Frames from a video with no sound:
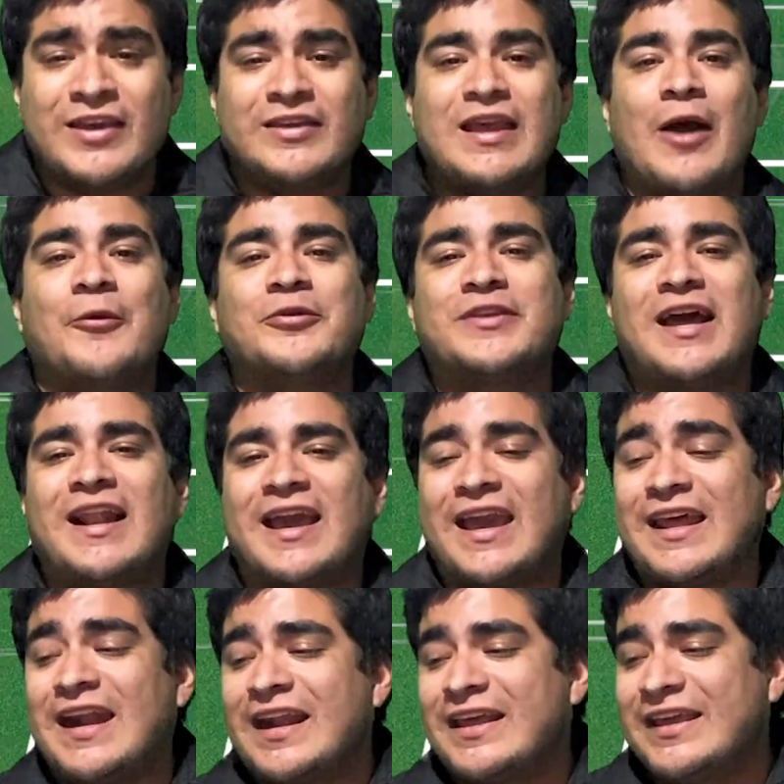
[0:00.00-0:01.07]
y a un tal
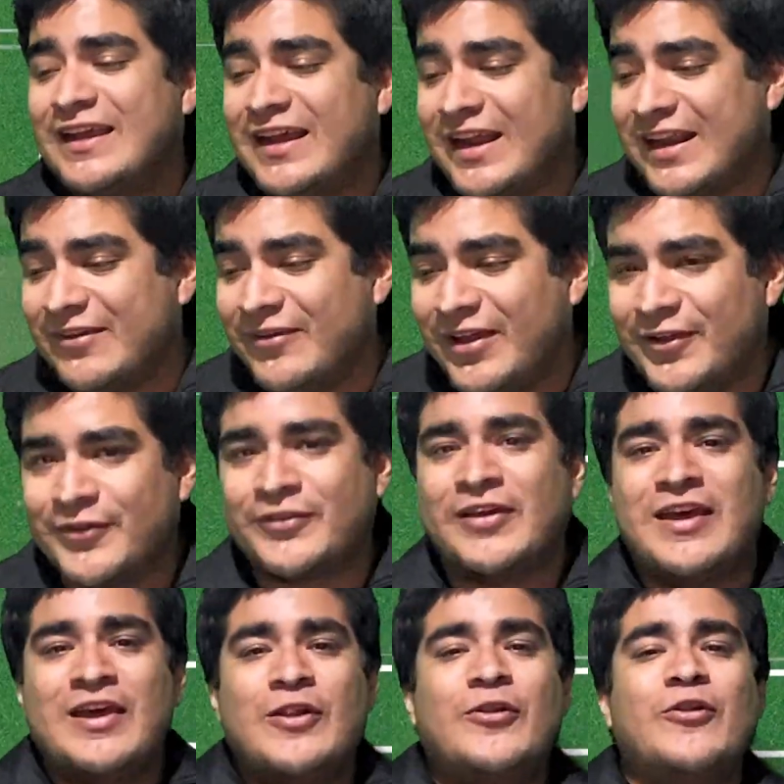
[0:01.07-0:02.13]
jerarquía Riveros
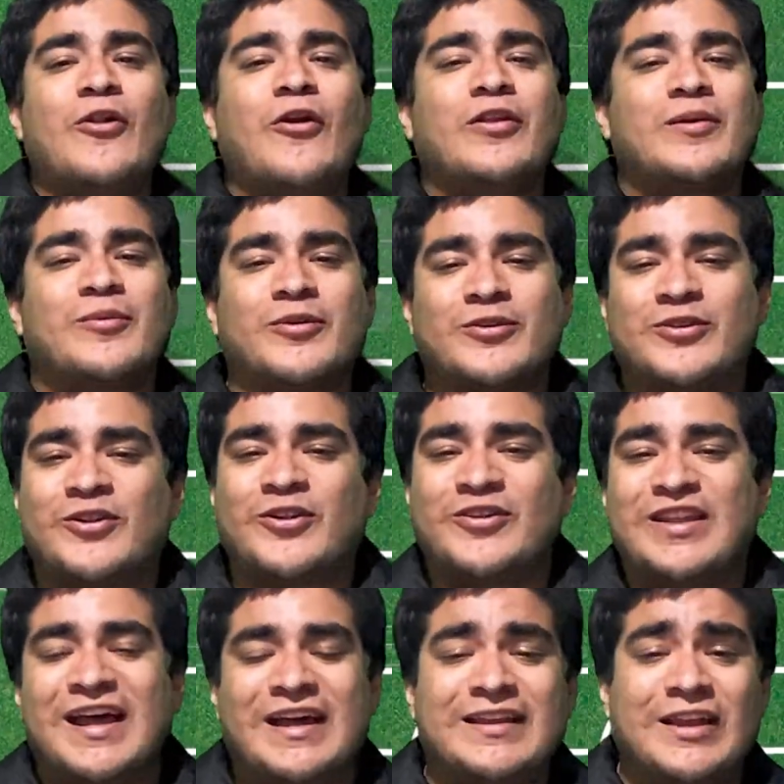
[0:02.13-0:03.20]
no demostró
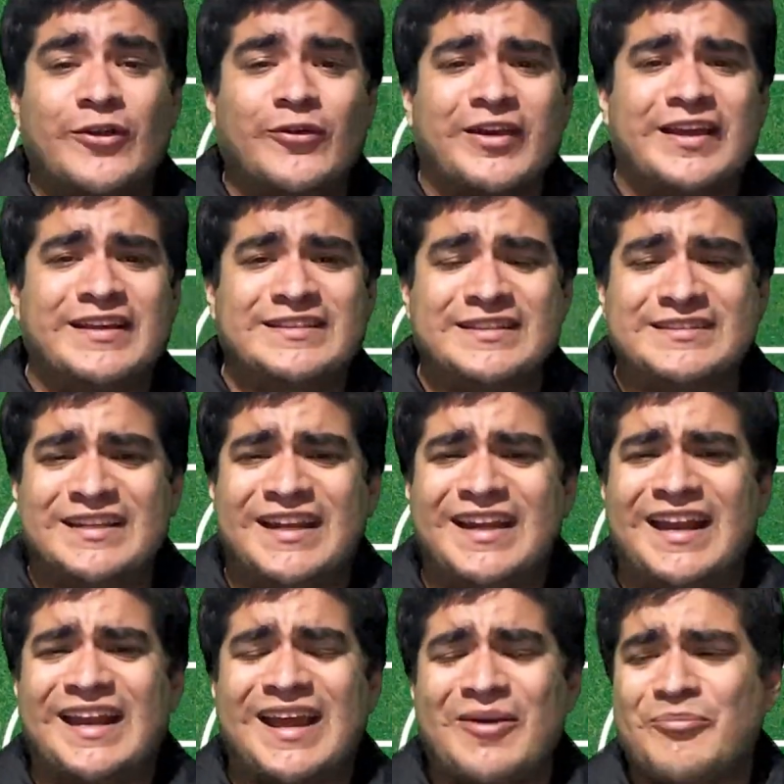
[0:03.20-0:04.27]
nada de lo que dice ser
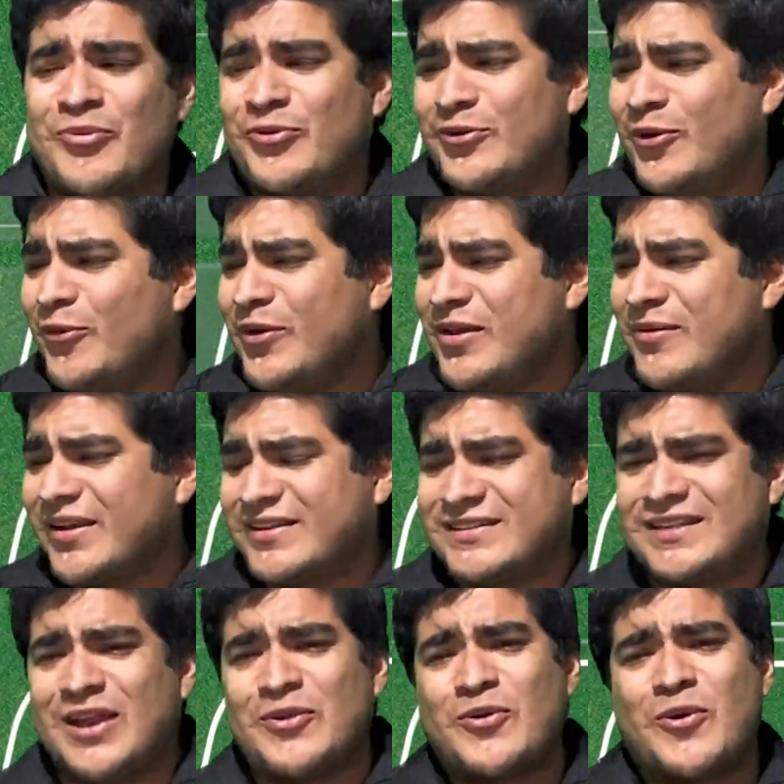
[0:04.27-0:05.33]
en el campus
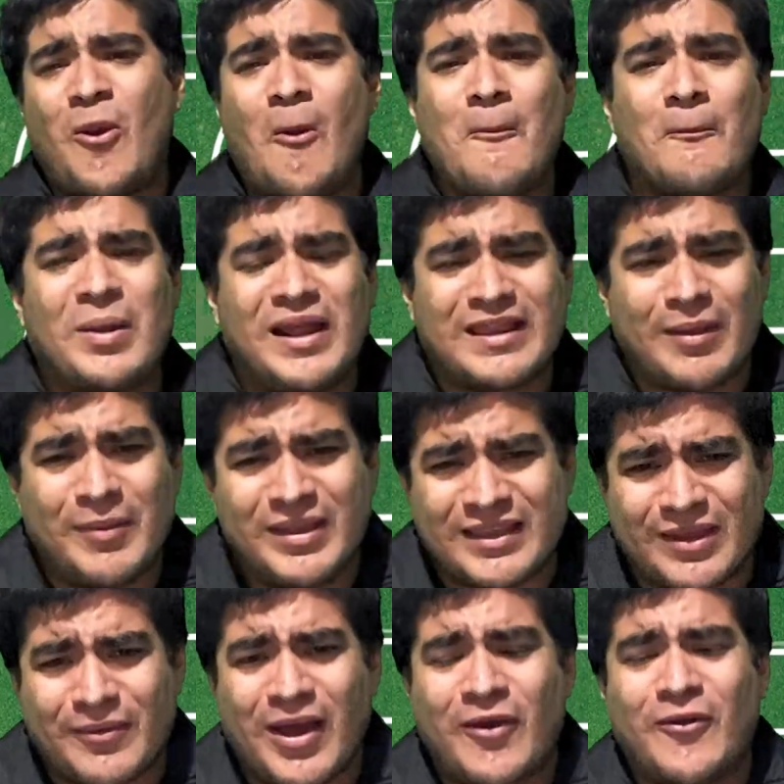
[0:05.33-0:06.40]
universitario
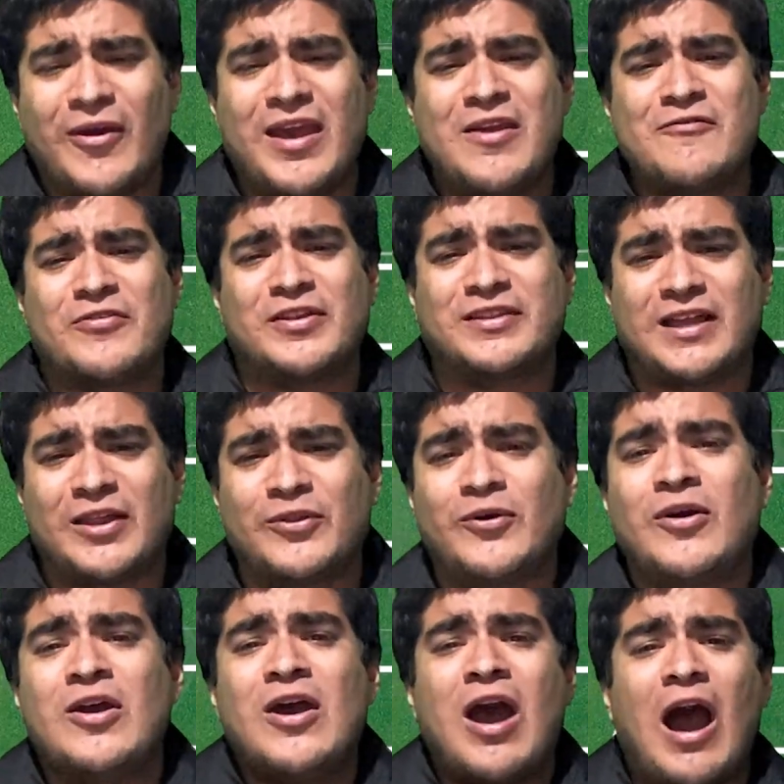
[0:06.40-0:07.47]
completamente bajo,
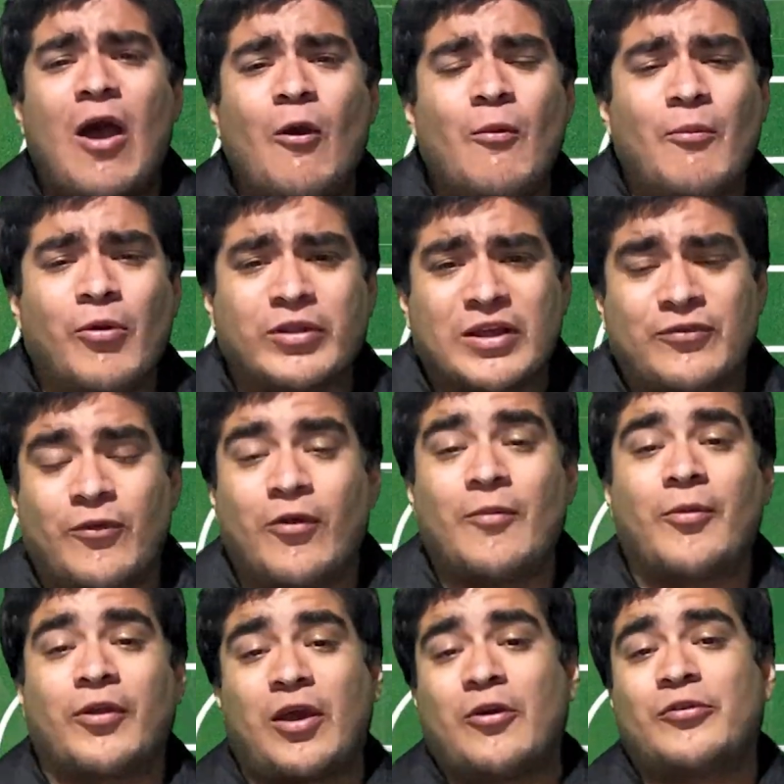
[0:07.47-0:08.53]
enfrentando a un Botafogo,
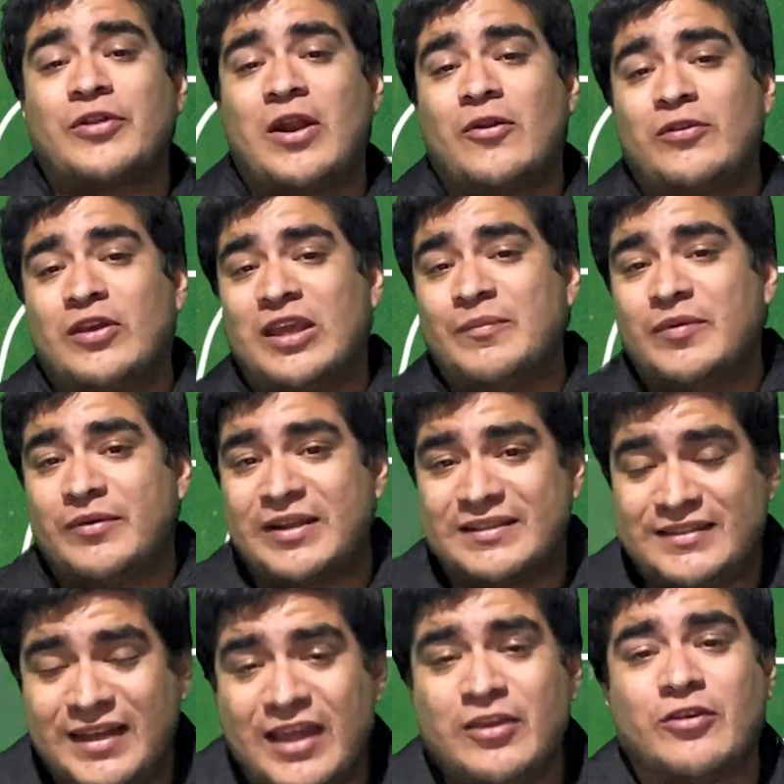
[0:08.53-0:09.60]
porque contra los equipos
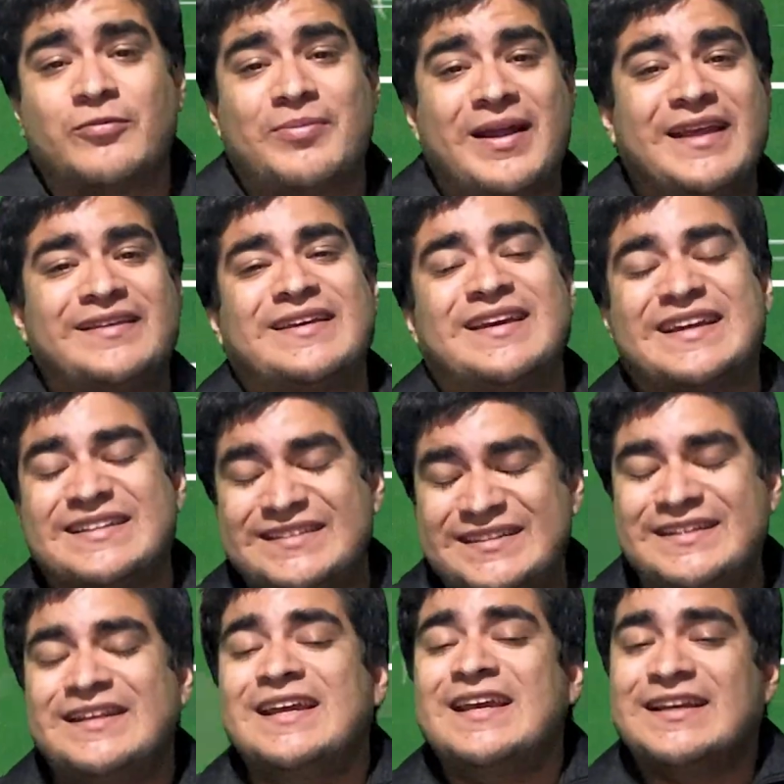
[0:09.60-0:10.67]
brasileños parece que
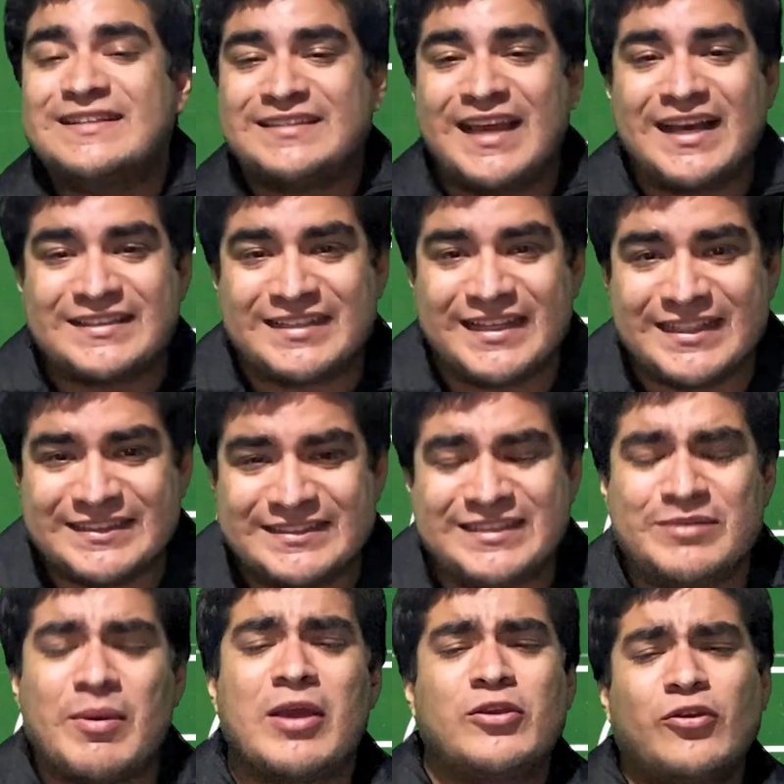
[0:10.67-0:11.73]
sí se hacen encima.